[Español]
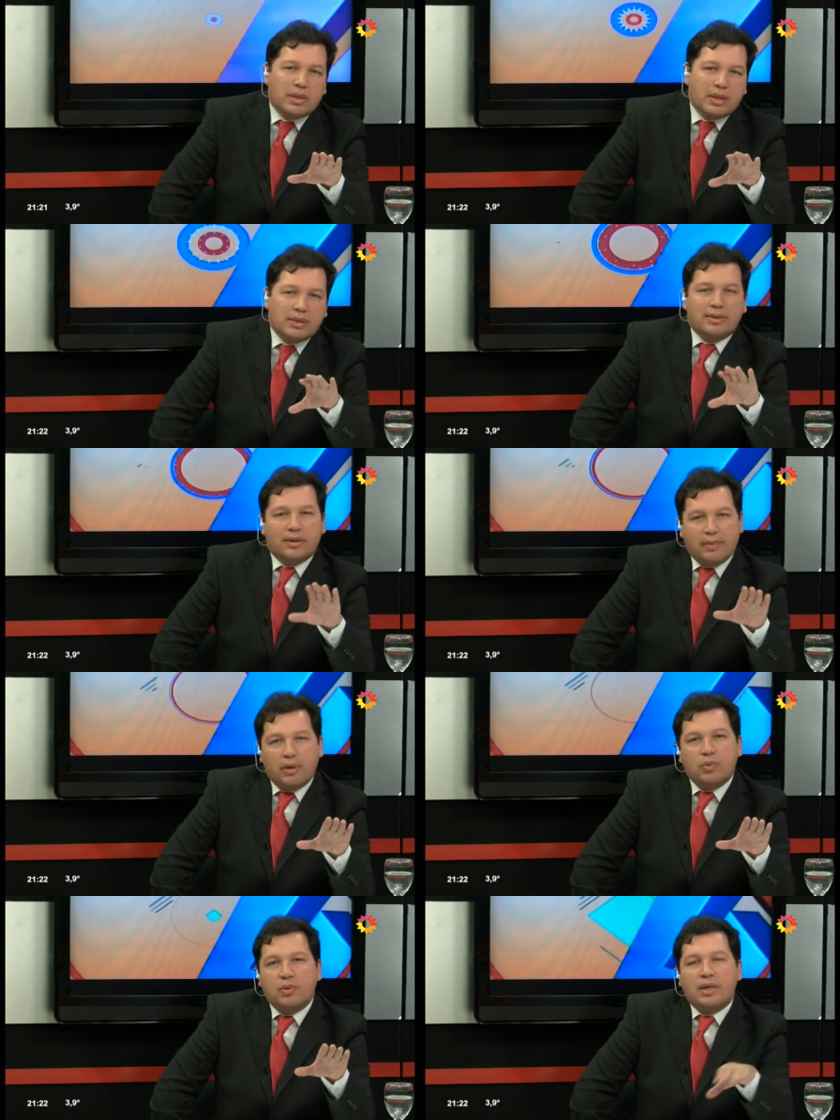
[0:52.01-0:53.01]
que se
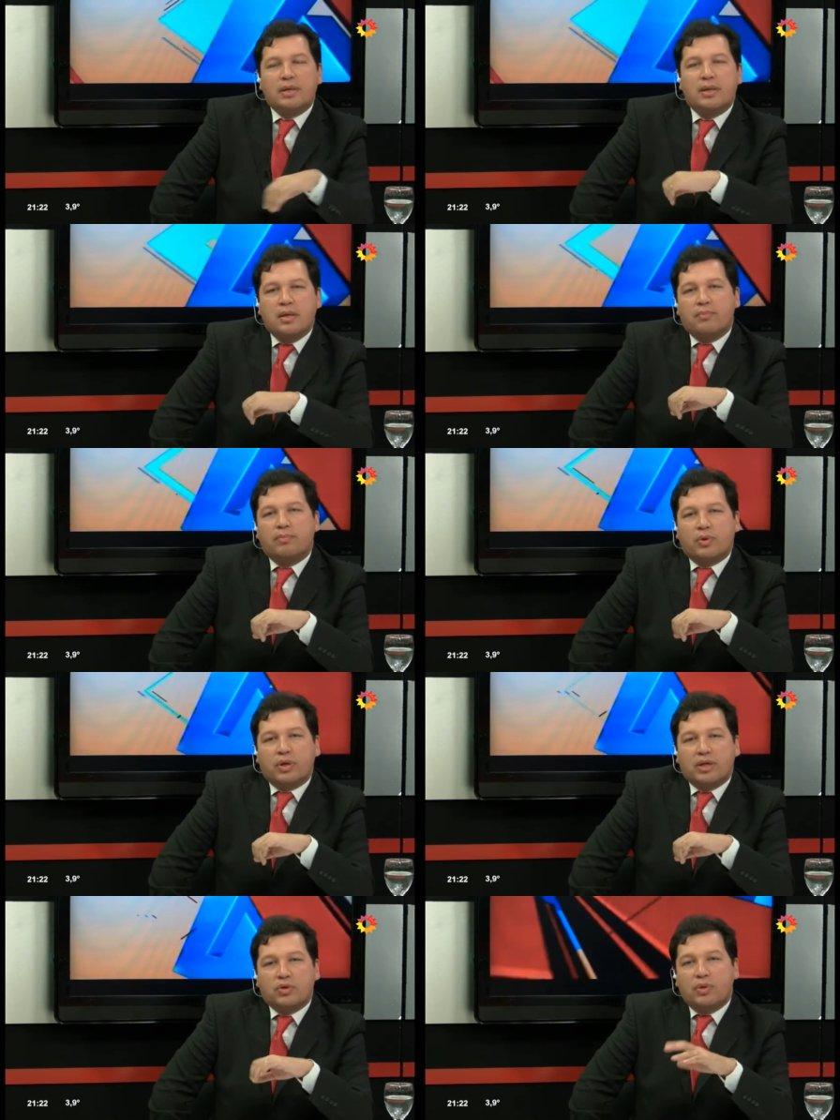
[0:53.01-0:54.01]
evalúa
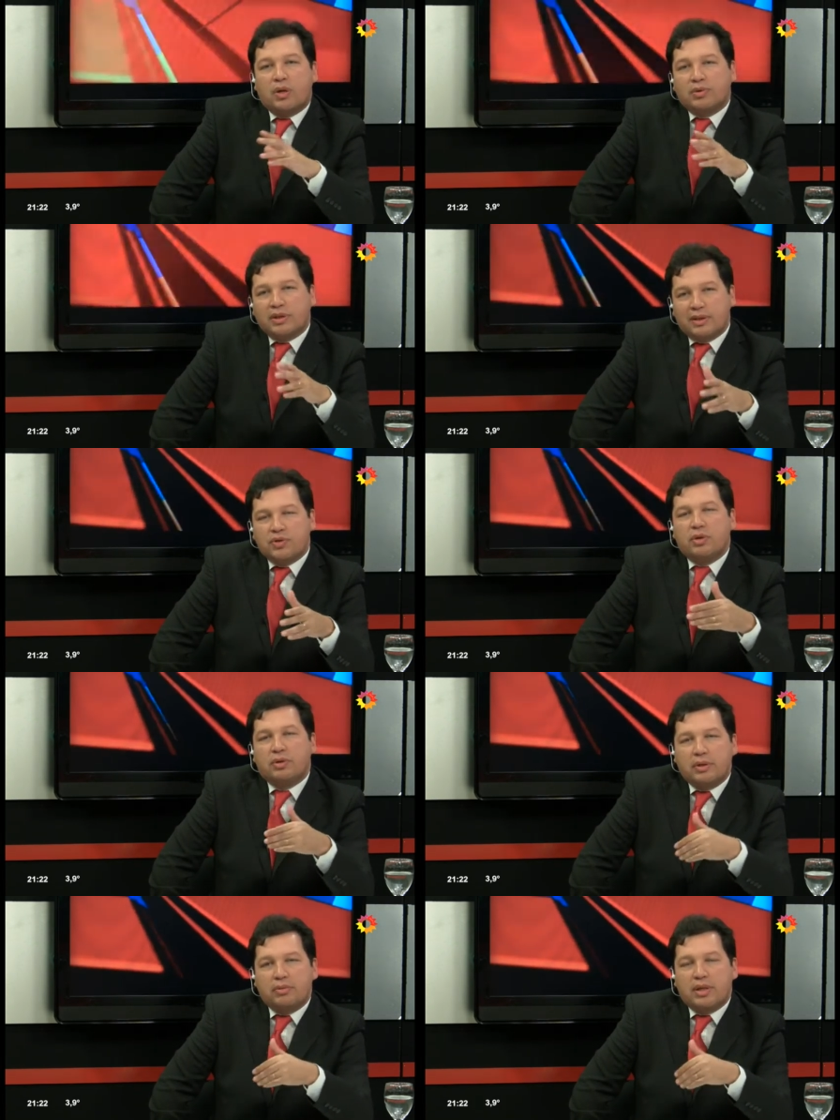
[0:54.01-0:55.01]
porque es una
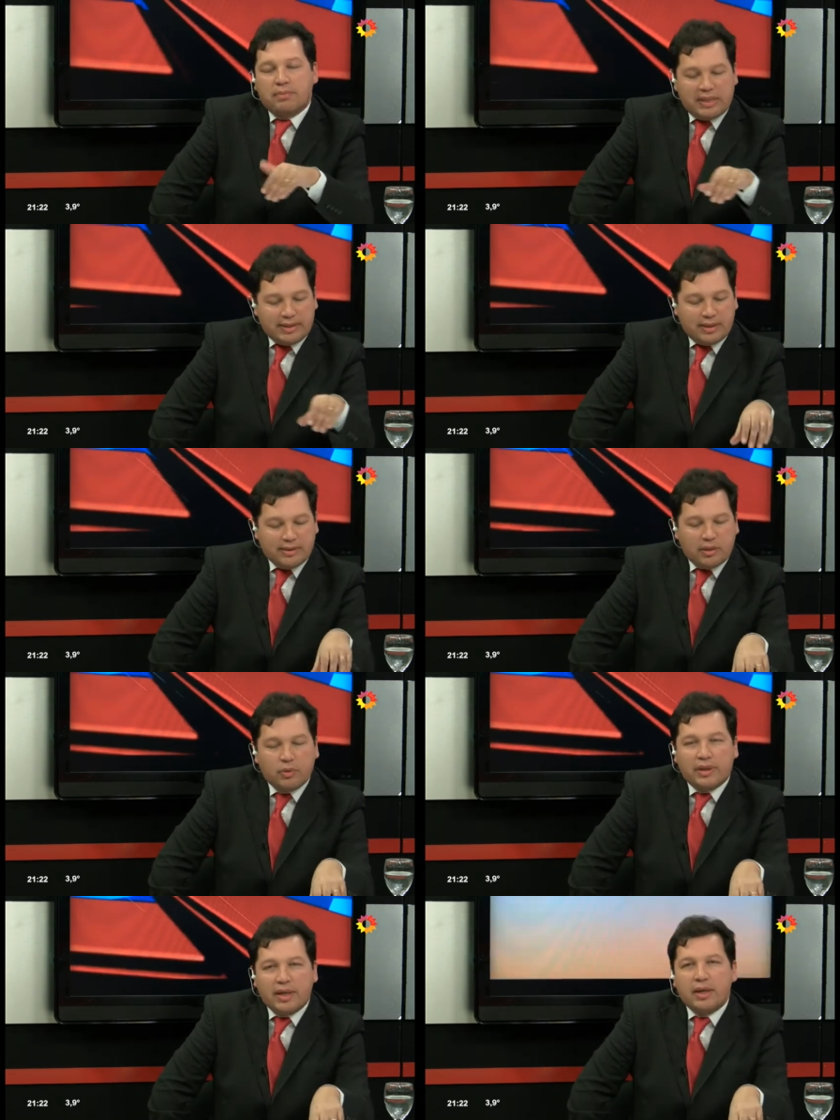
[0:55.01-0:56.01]
contratación de una empresa de
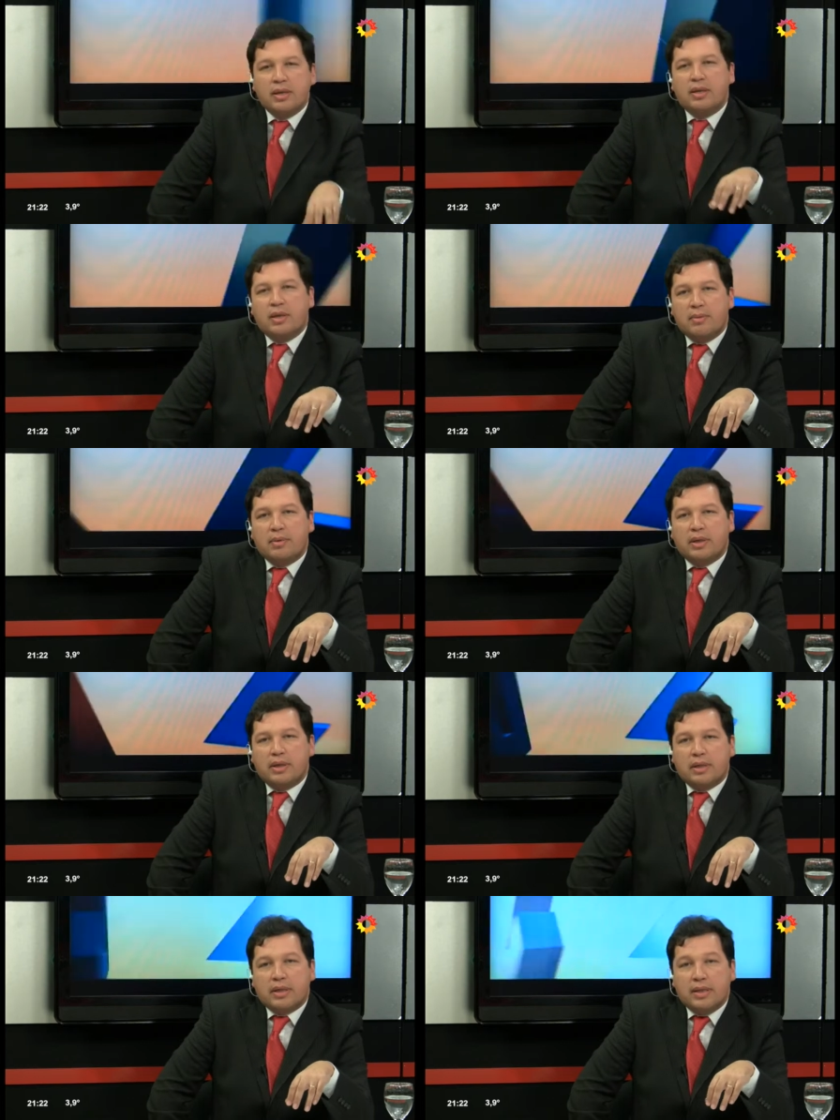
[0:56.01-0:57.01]
seguridad
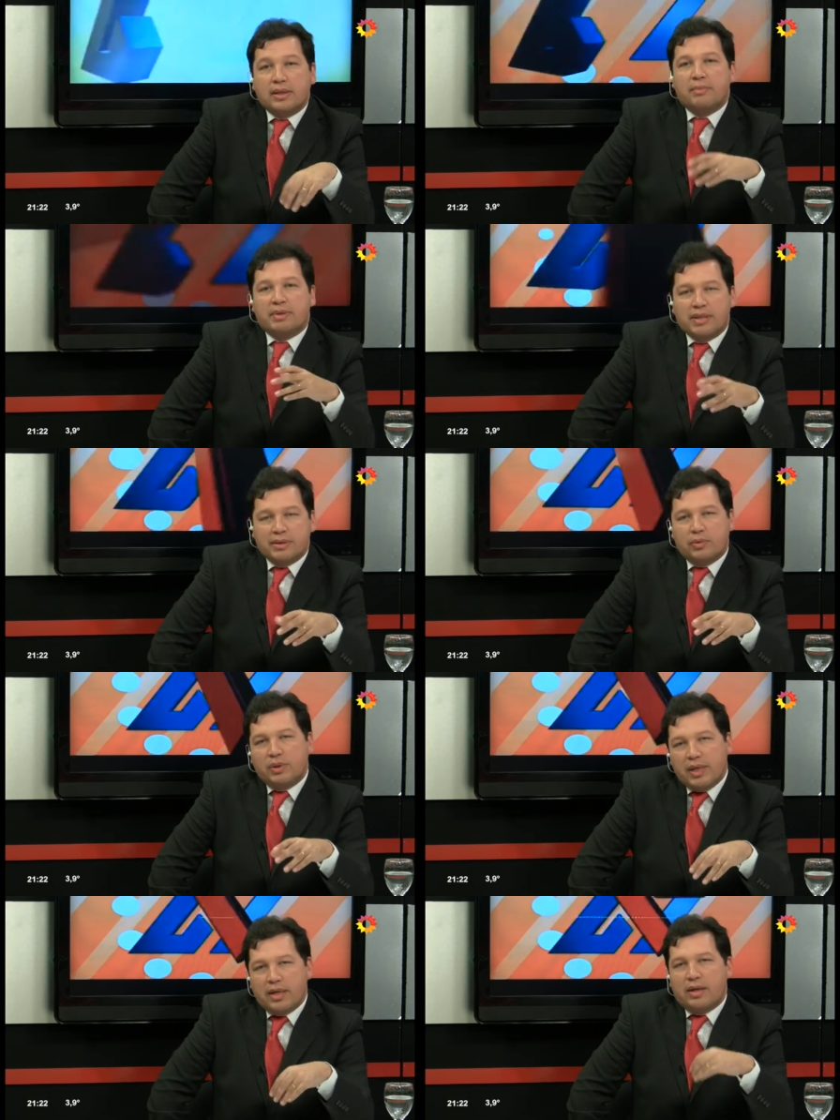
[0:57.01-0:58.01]
eh, y esta empresa de
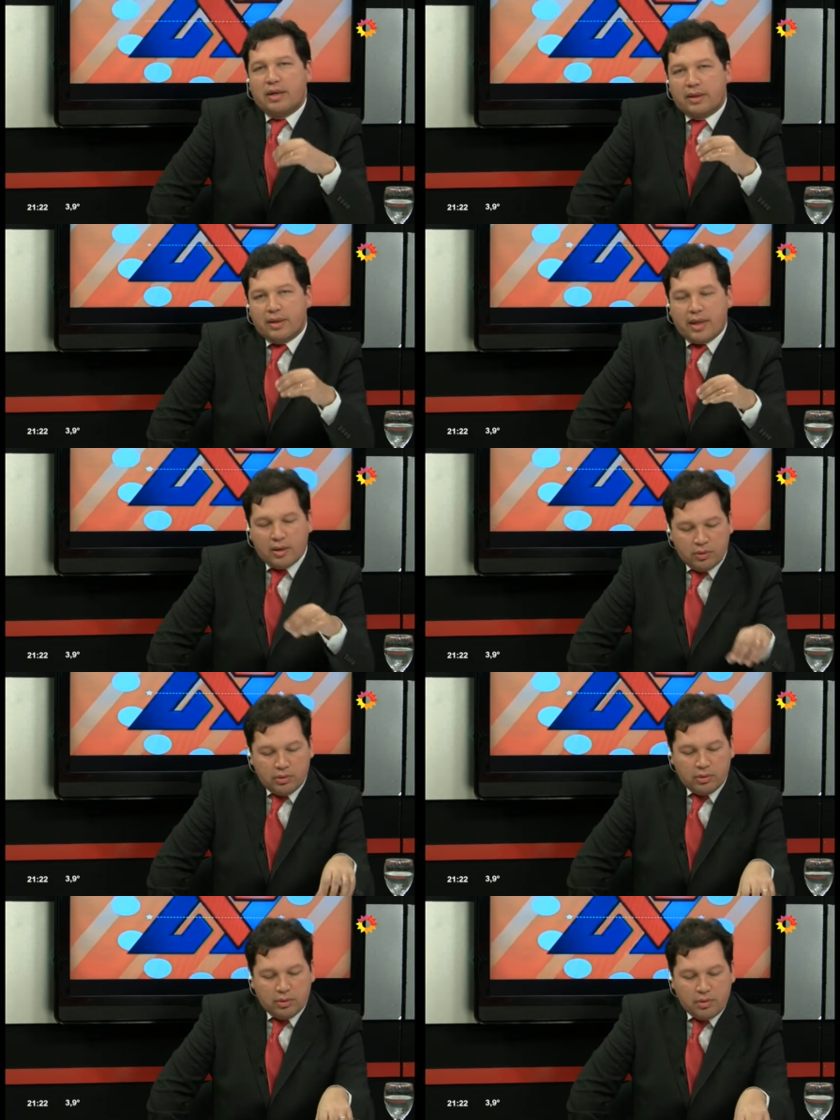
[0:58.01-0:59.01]
seguridad ha
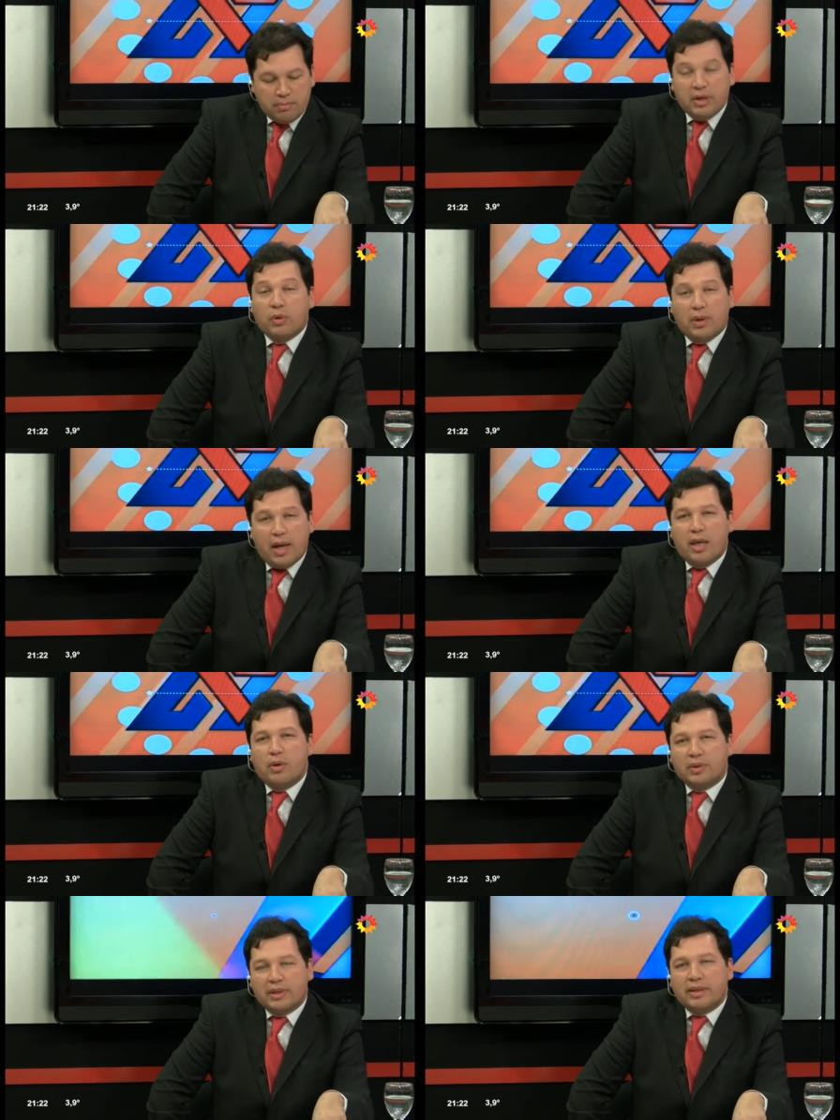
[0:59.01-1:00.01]
quedado vinculada
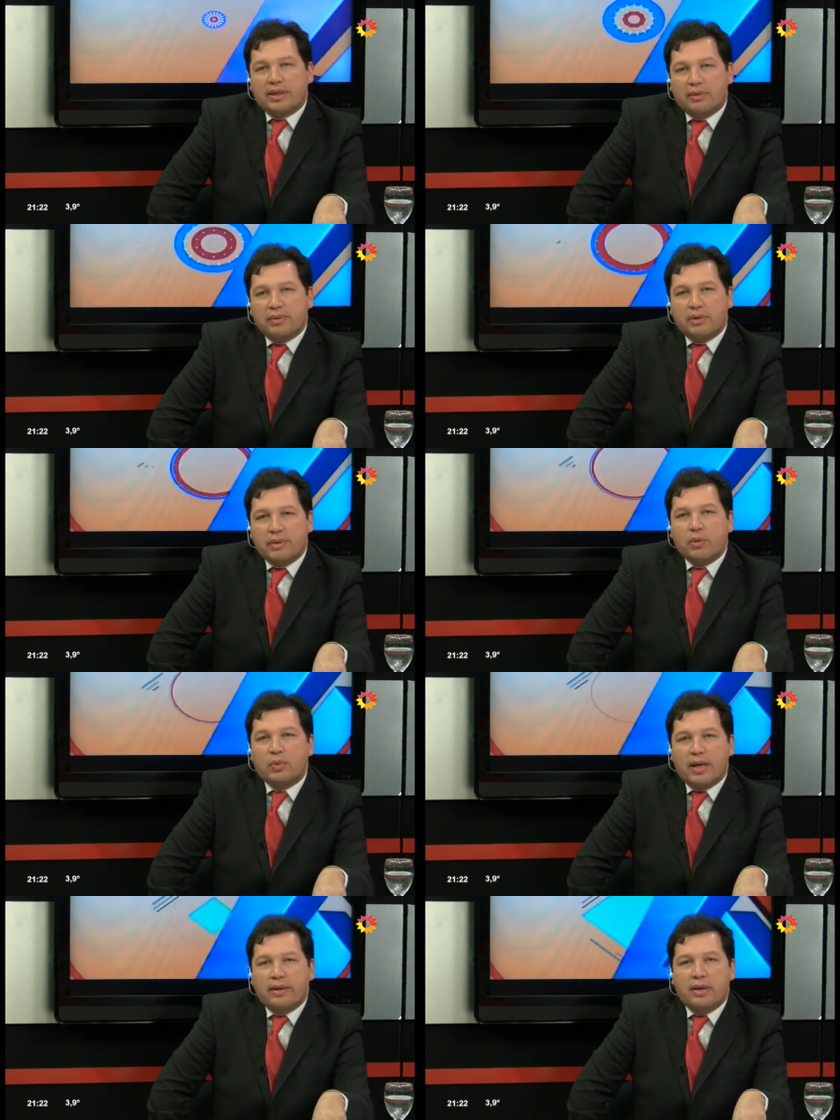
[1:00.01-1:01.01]
o está directamente
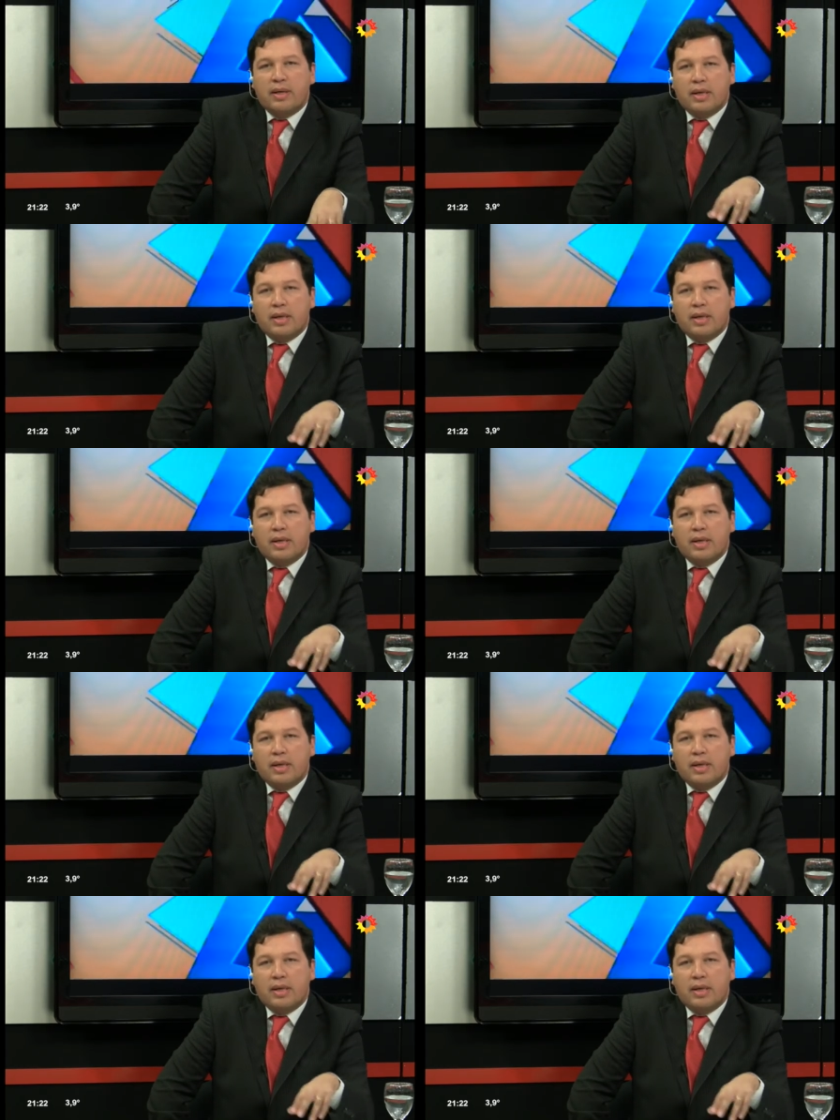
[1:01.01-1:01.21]
vinculada